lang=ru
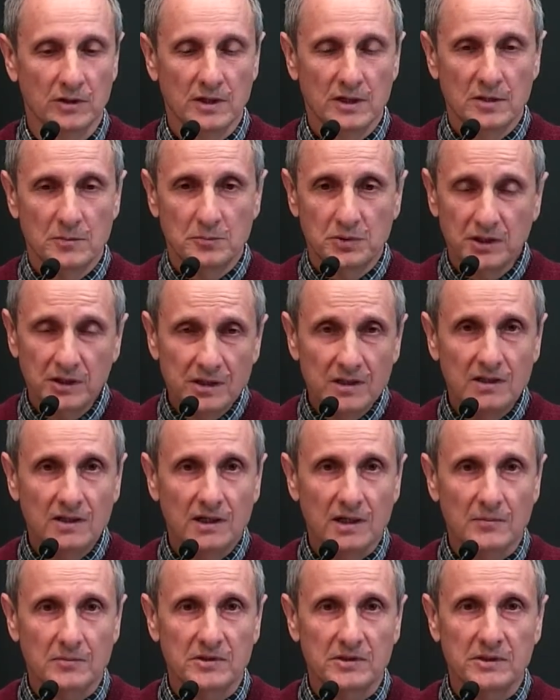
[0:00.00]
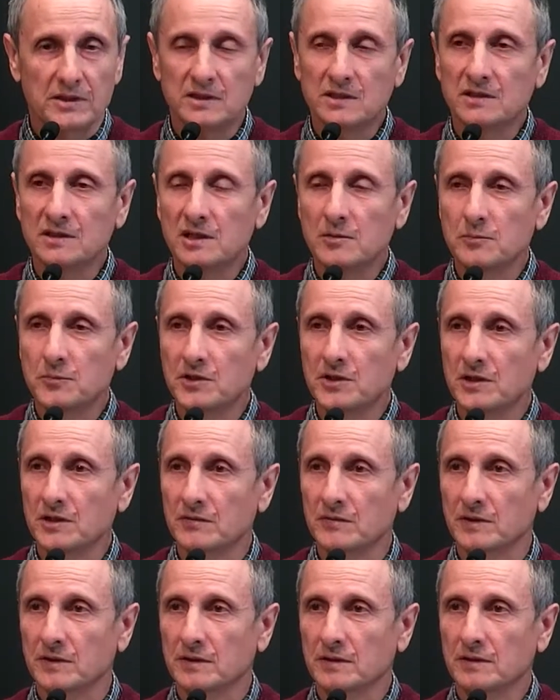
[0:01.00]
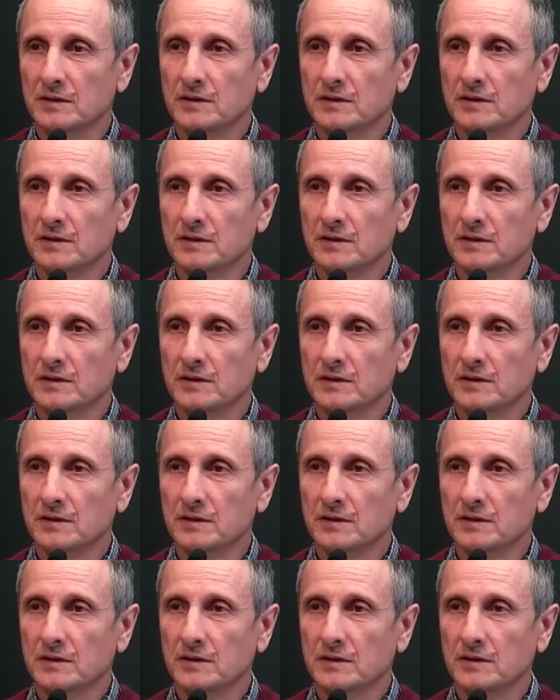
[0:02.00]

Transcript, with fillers: бери камень и кидай первый.